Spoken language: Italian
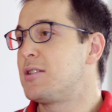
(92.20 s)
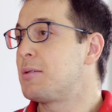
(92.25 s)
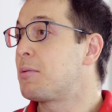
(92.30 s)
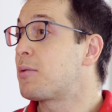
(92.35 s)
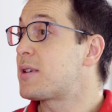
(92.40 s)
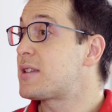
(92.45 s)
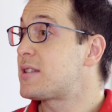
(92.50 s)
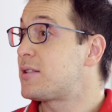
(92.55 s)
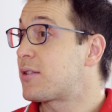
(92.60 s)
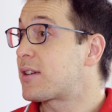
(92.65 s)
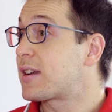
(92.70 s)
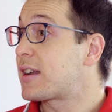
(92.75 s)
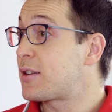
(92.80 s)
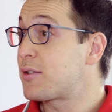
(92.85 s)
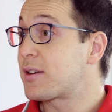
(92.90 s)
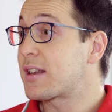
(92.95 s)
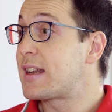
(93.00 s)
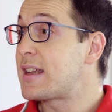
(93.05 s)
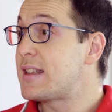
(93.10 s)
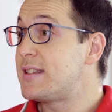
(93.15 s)
diciamo, questa
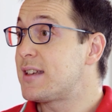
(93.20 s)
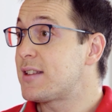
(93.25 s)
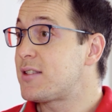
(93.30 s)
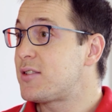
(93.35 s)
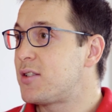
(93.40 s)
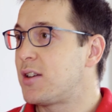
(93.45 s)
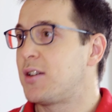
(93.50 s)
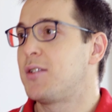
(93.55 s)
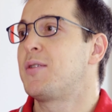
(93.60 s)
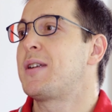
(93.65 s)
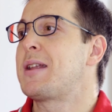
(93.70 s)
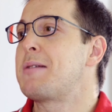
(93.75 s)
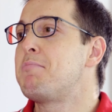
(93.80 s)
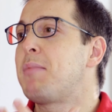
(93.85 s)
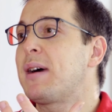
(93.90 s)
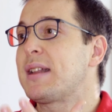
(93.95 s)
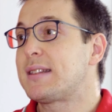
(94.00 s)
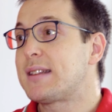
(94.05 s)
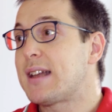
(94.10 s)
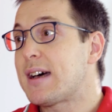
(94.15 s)
riorganizzazione non
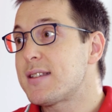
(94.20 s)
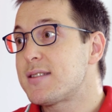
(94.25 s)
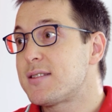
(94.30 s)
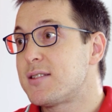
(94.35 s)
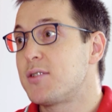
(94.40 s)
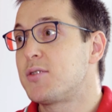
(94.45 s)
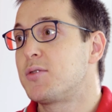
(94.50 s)
impattasse